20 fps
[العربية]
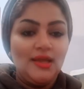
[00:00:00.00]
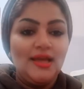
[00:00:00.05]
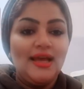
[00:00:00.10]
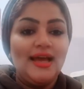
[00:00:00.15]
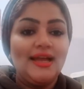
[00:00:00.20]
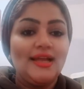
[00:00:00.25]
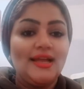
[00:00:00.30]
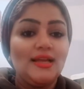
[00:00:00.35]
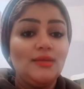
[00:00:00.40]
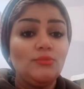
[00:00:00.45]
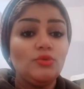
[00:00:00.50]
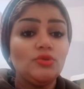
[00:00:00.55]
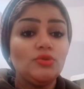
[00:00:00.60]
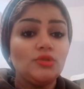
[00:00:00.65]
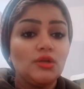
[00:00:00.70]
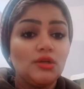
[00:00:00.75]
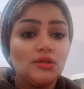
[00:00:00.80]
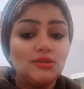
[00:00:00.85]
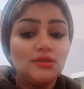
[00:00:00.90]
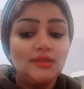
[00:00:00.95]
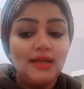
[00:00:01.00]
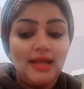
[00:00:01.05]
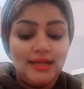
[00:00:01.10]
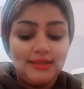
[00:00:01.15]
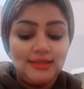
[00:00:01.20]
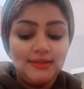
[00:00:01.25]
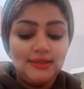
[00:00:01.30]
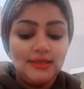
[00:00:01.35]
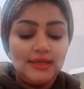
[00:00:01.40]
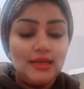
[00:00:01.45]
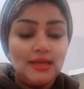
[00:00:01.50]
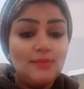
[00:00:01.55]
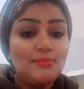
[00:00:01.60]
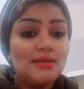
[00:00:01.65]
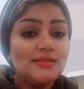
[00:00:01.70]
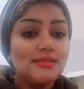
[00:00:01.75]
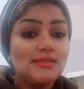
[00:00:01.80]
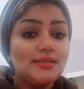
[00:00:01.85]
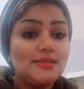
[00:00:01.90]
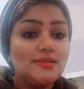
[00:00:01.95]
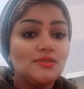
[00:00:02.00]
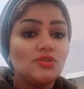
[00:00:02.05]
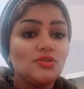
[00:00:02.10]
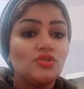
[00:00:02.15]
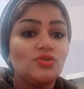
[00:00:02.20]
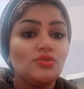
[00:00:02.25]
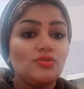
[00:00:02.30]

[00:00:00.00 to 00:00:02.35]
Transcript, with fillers: هكلمكم النهارده عن كريم اساس